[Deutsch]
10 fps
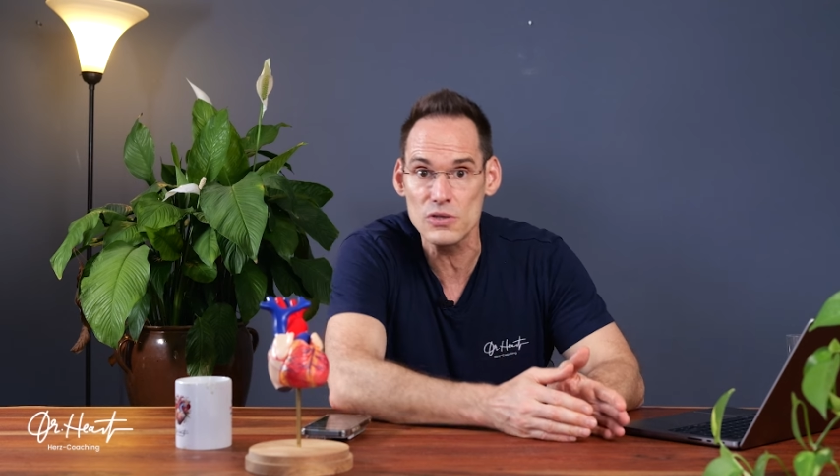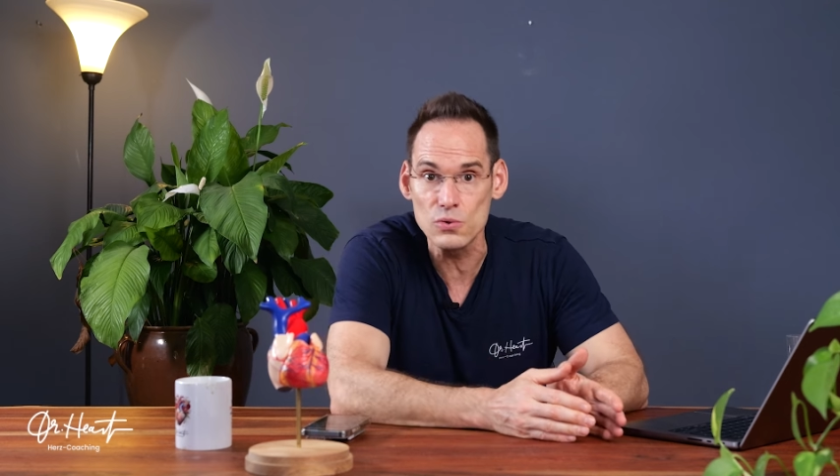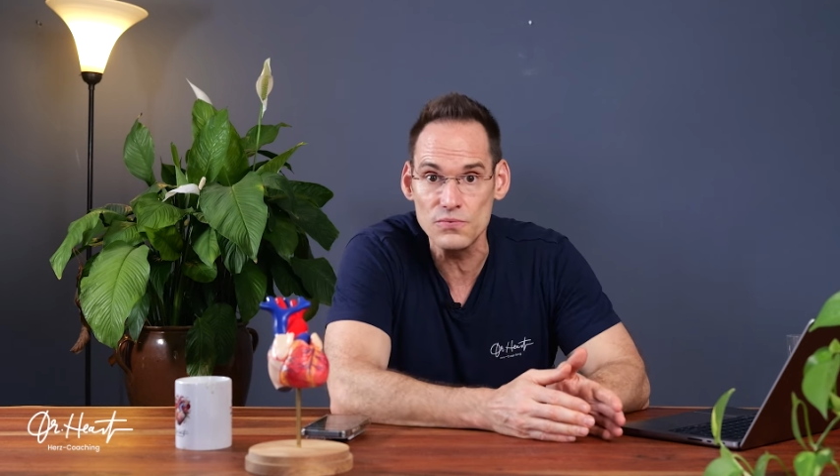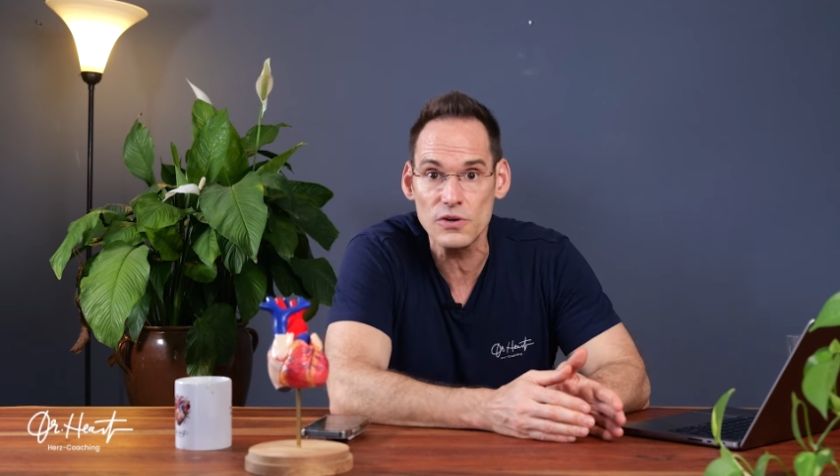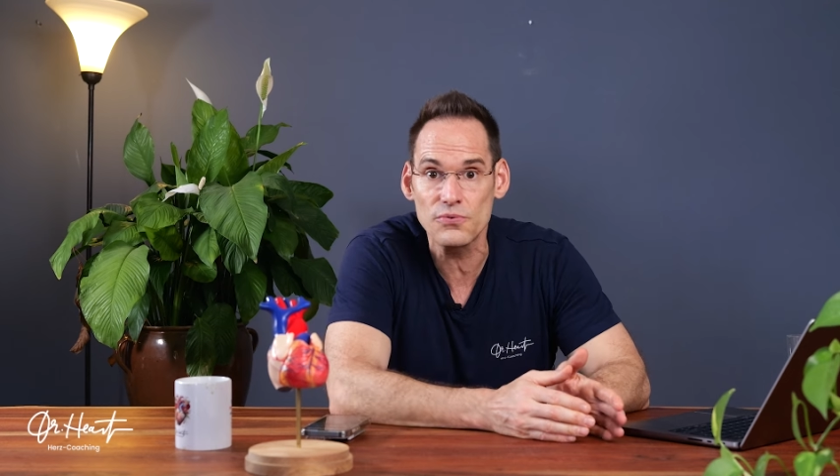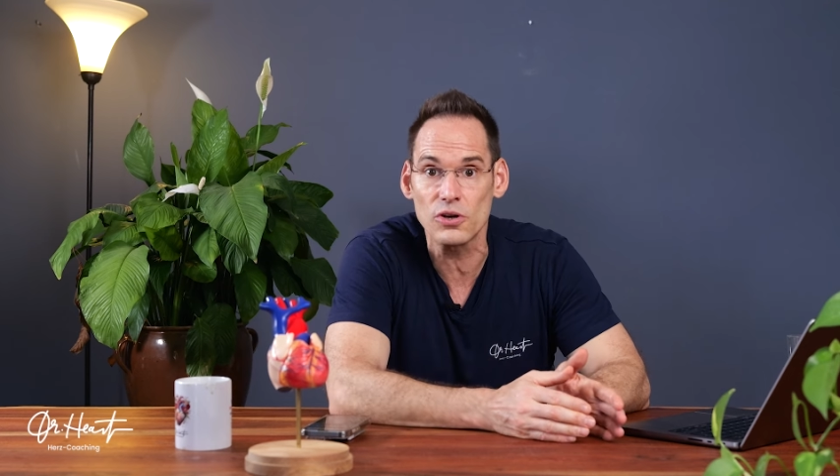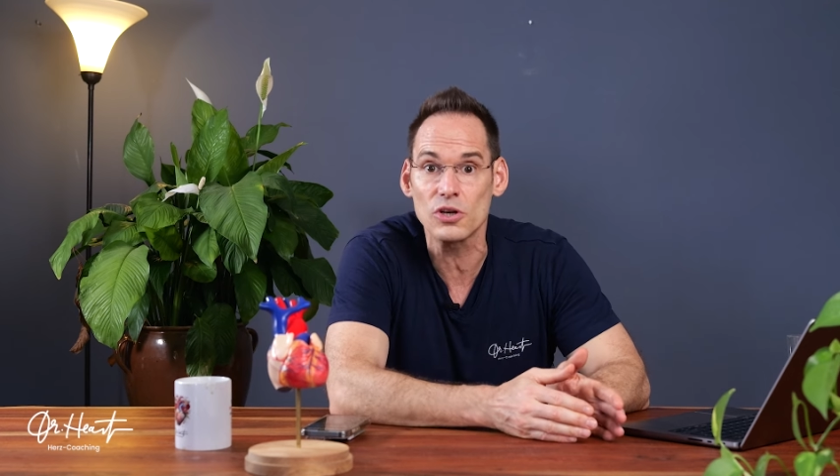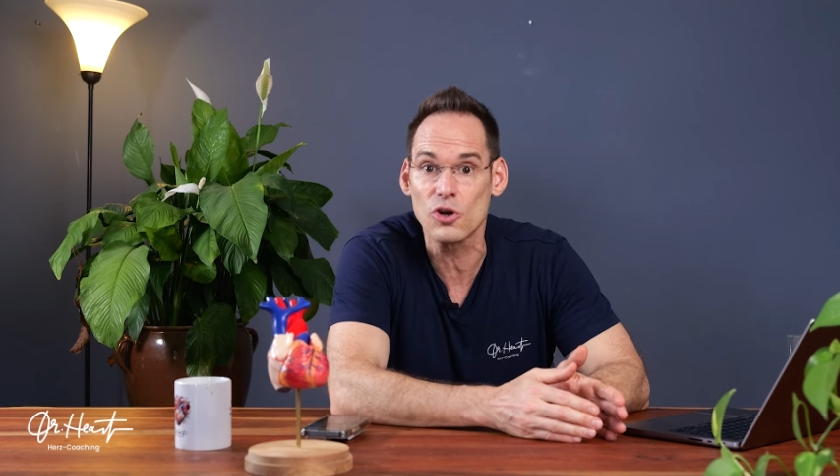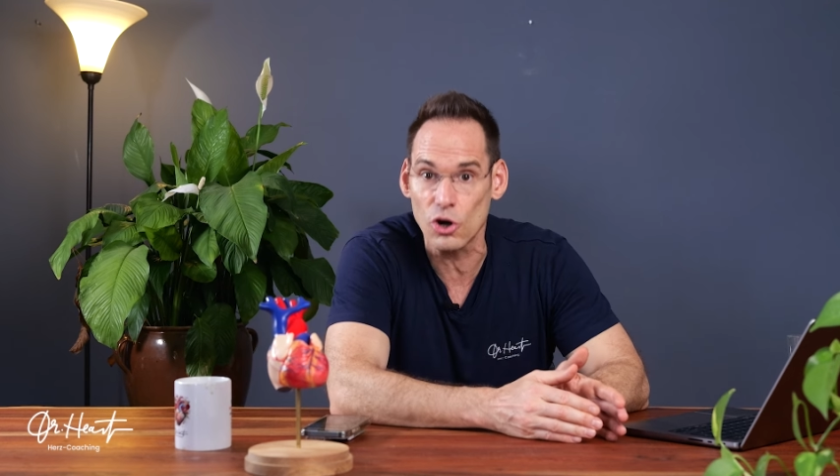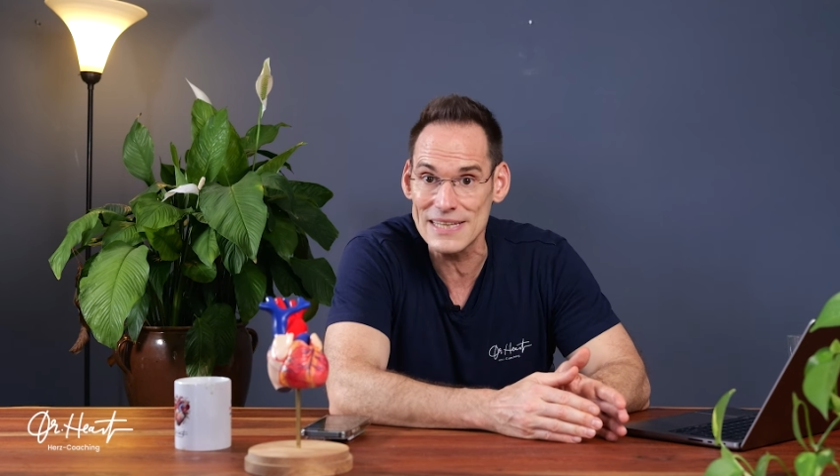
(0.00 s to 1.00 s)
Zufuhr
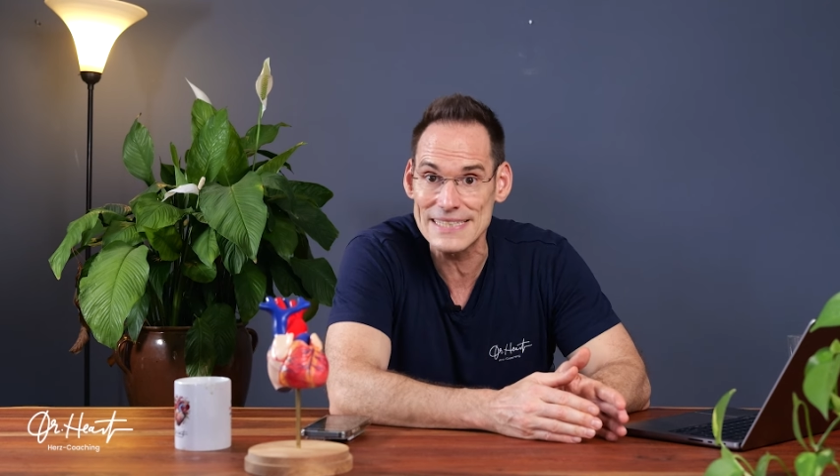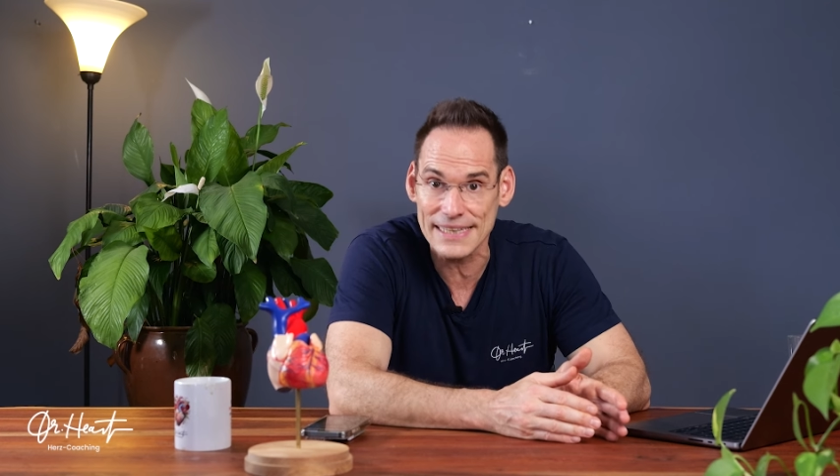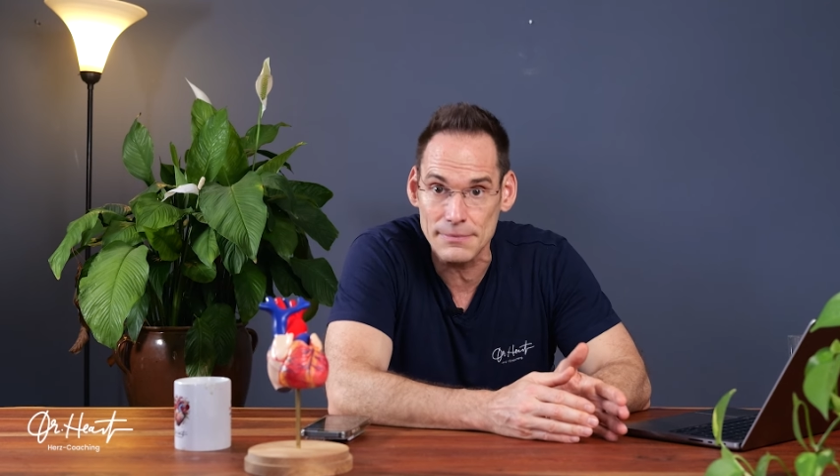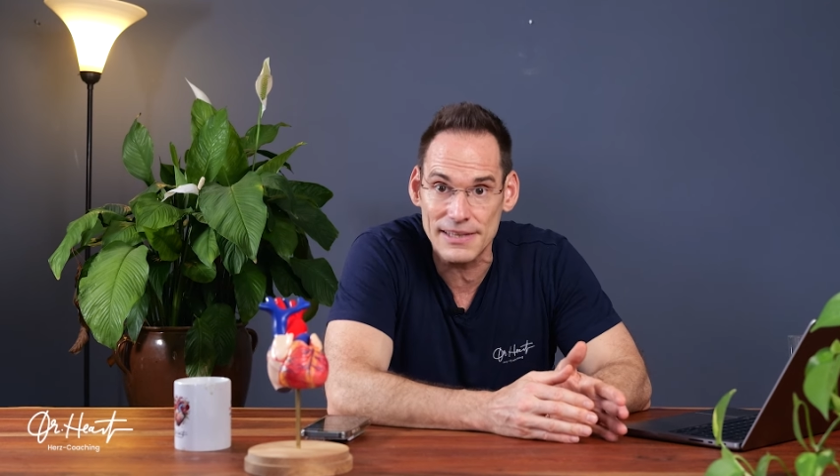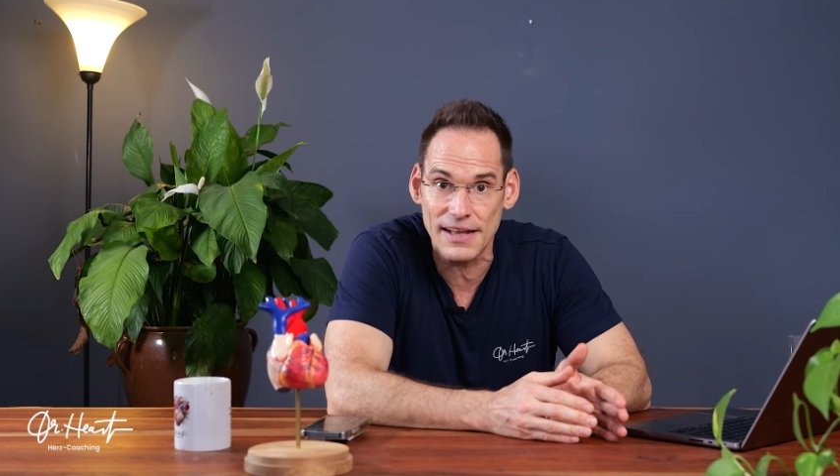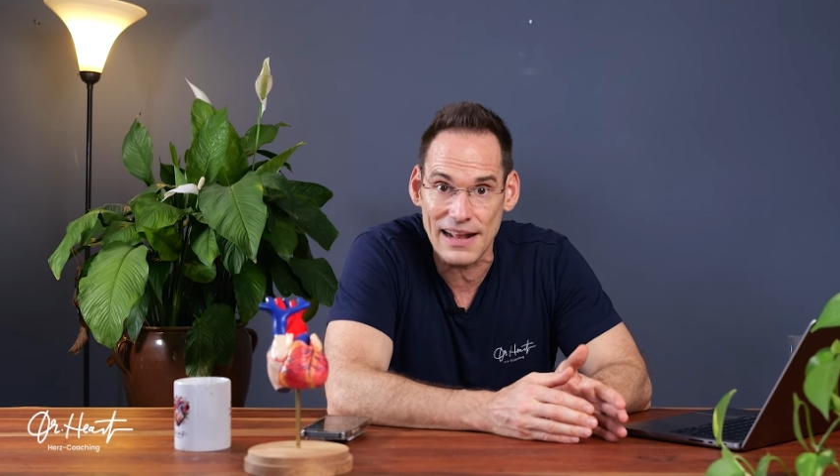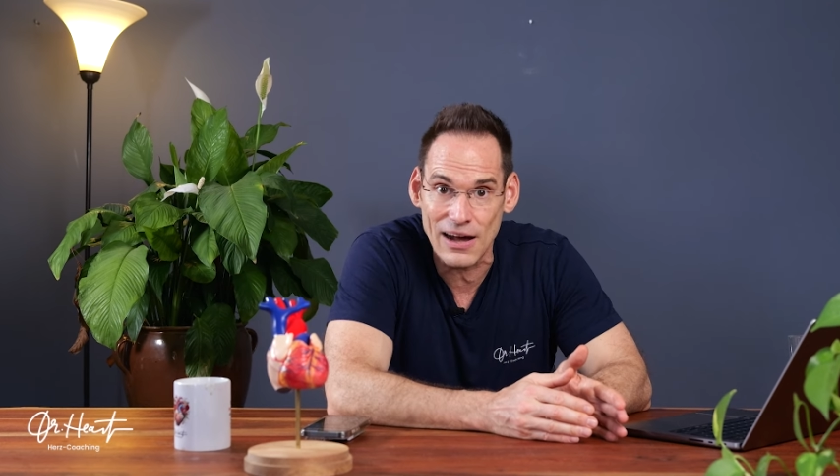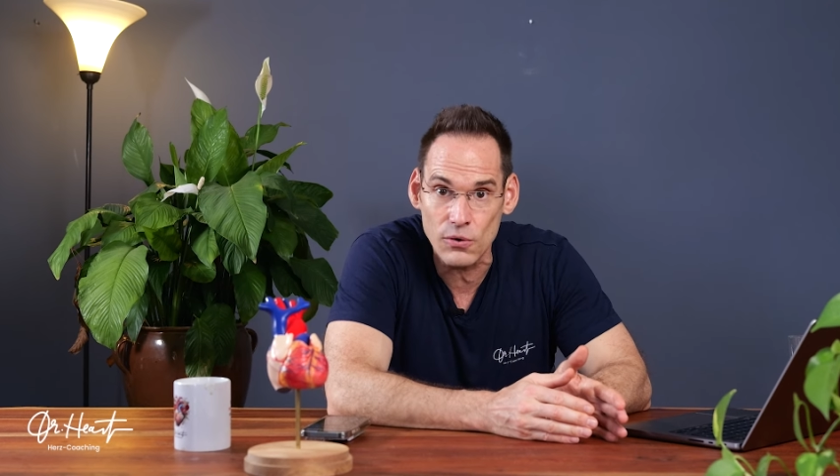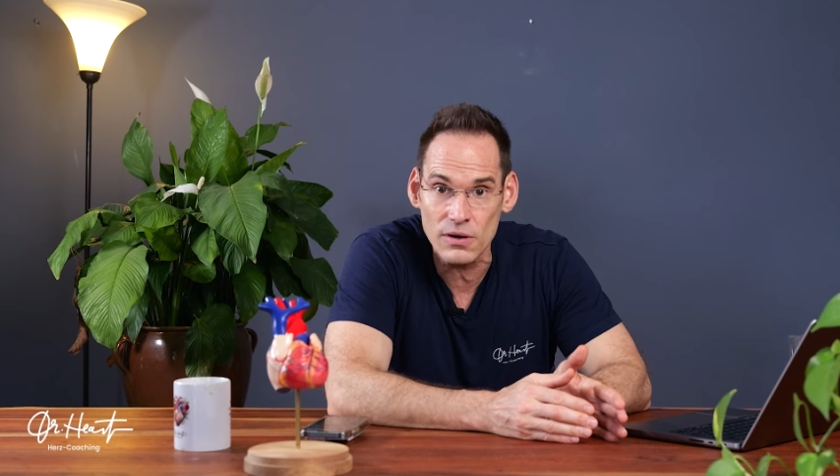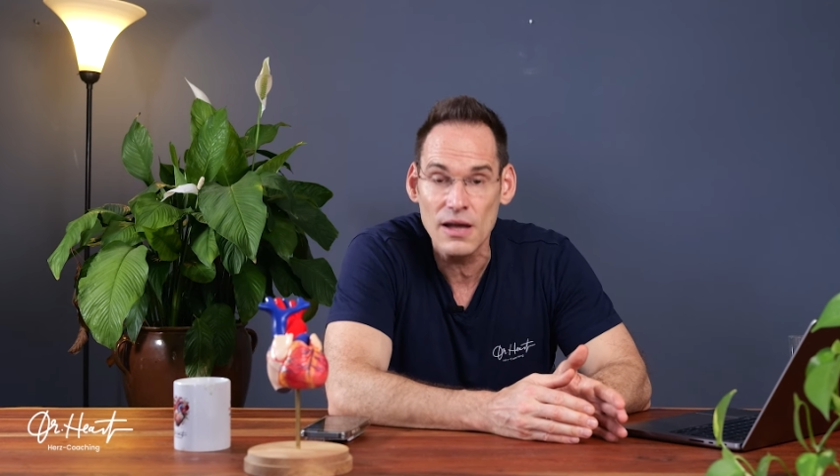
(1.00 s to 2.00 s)
von Cholesterin mit der
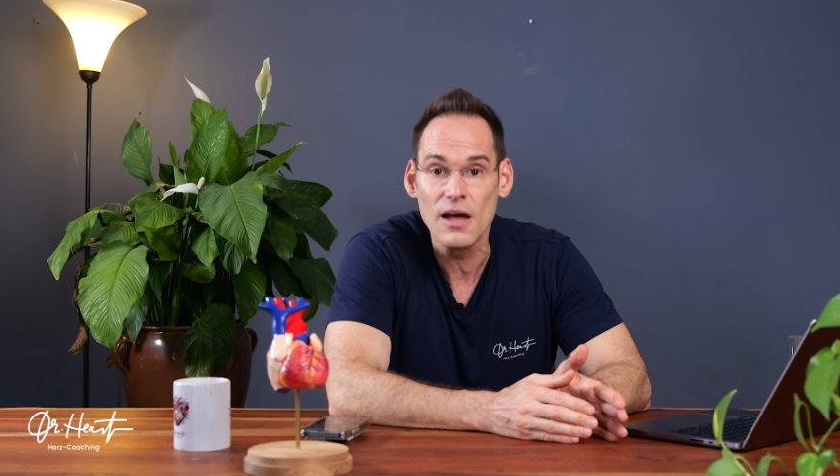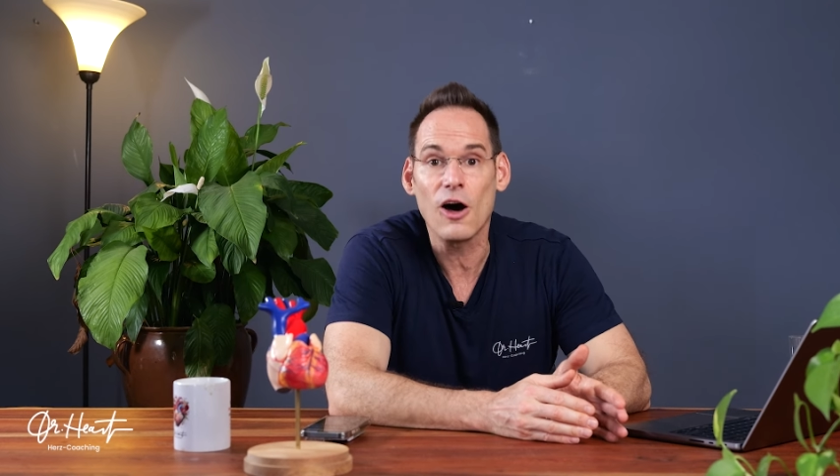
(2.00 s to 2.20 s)
Nahrung